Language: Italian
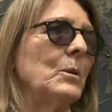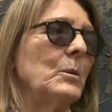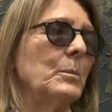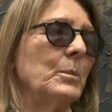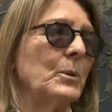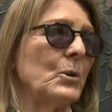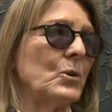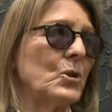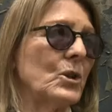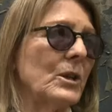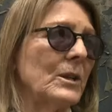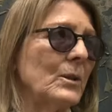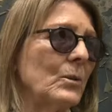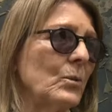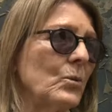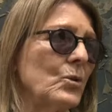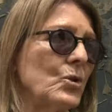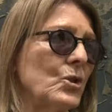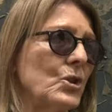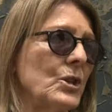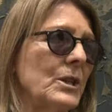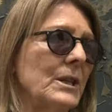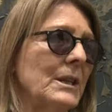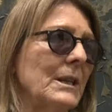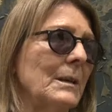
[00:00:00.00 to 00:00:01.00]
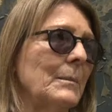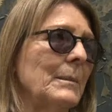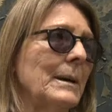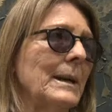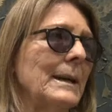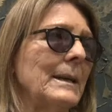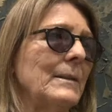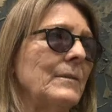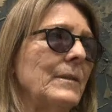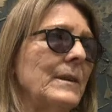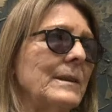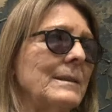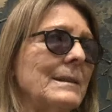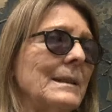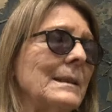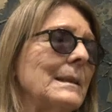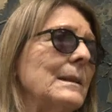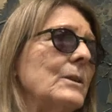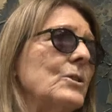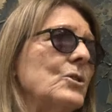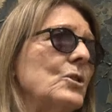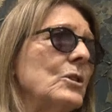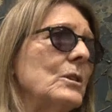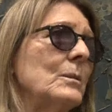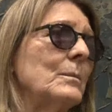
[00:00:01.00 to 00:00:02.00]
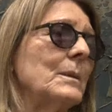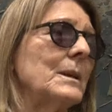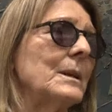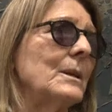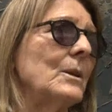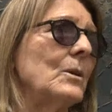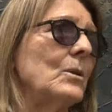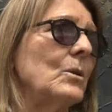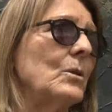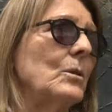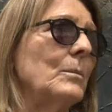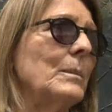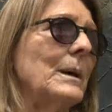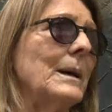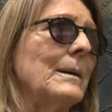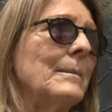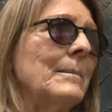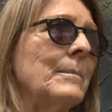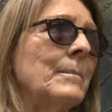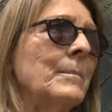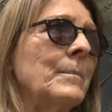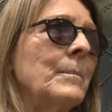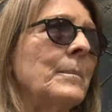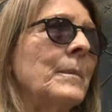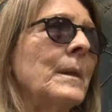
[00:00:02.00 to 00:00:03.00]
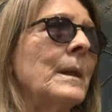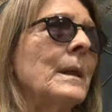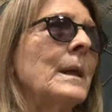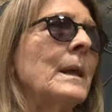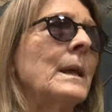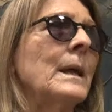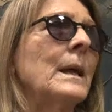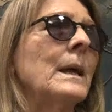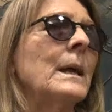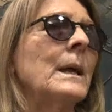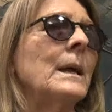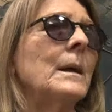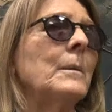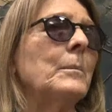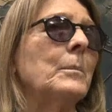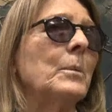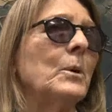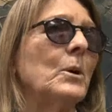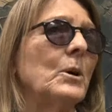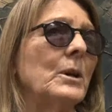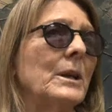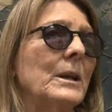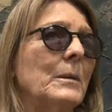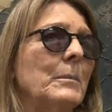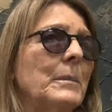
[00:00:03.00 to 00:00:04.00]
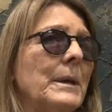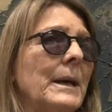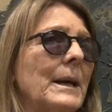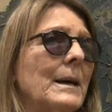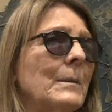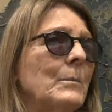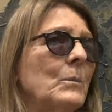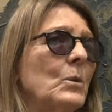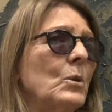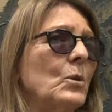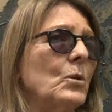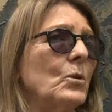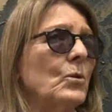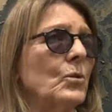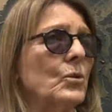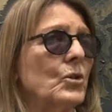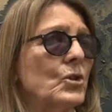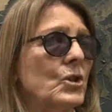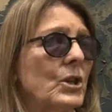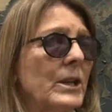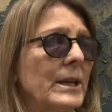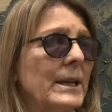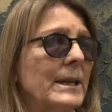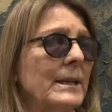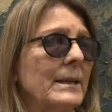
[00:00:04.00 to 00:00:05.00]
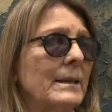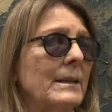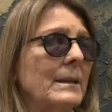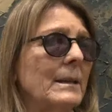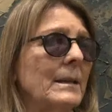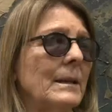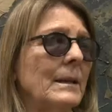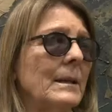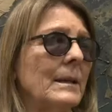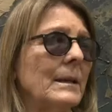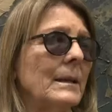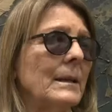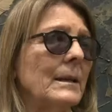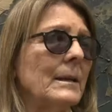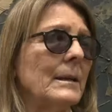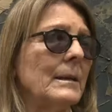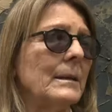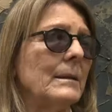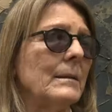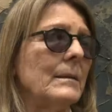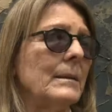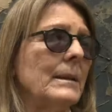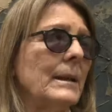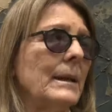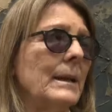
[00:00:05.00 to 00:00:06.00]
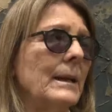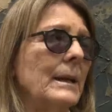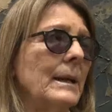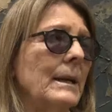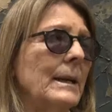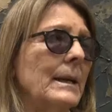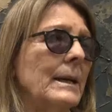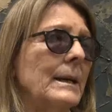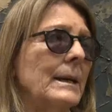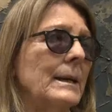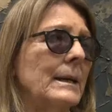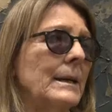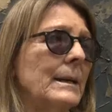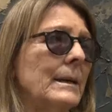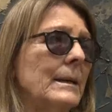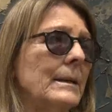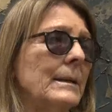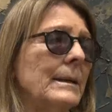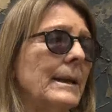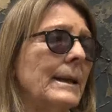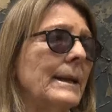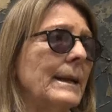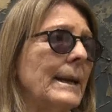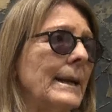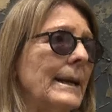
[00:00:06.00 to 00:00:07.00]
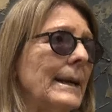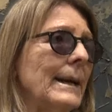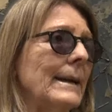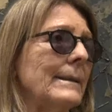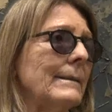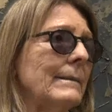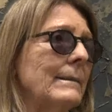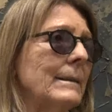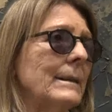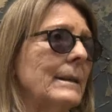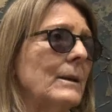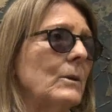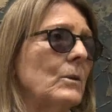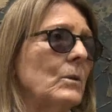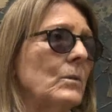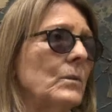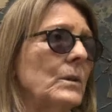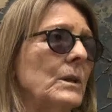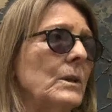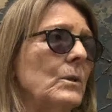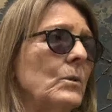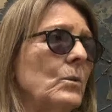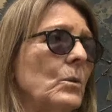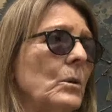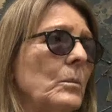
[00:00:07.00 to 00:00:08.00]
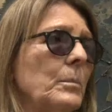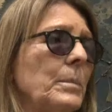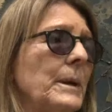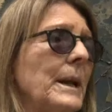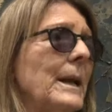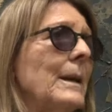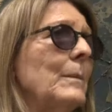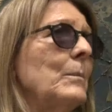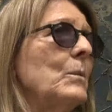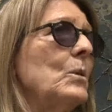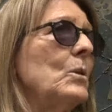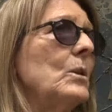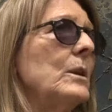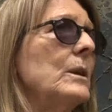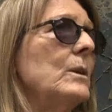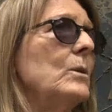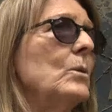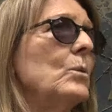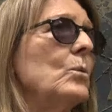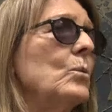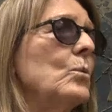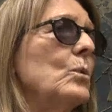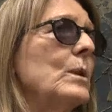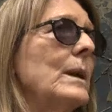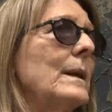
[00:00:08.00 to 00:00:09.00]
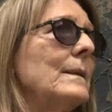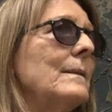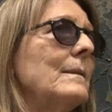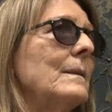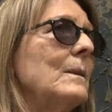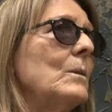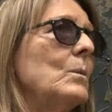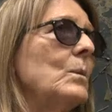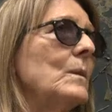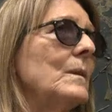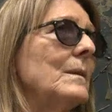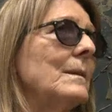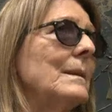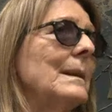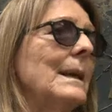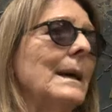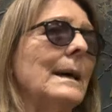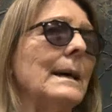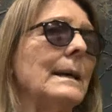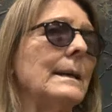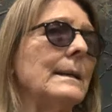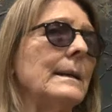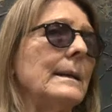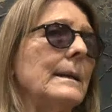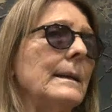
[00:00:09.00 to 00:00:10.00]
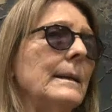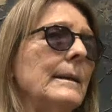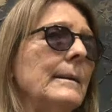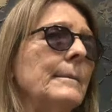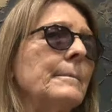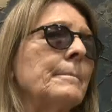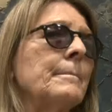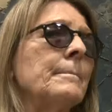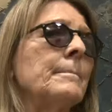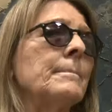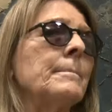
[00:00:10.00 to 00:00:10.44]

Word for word: il progetto Cinema la Festa del Cinema di Roma, poi abbiamo concerti del, dei ragazzi che hanno vinto il premio Lelio Luttazzi in questi anni